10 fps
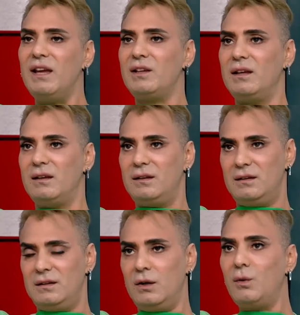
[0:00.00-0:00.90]
هي
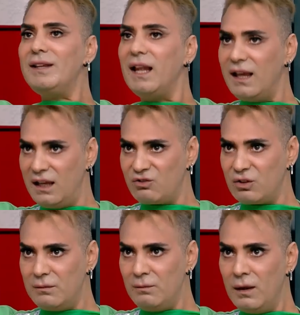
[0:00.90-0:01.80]
آه، هويدا
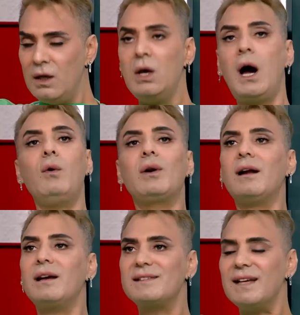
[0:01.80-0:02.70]
الهاشم او
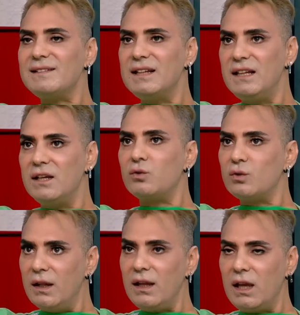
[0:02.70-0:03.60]
الرائصات
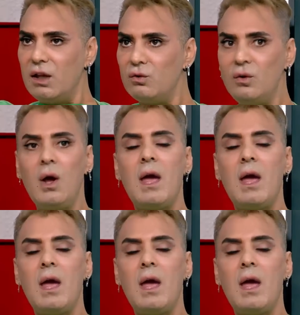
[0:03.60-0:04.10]
كلياتهم اللي كانوا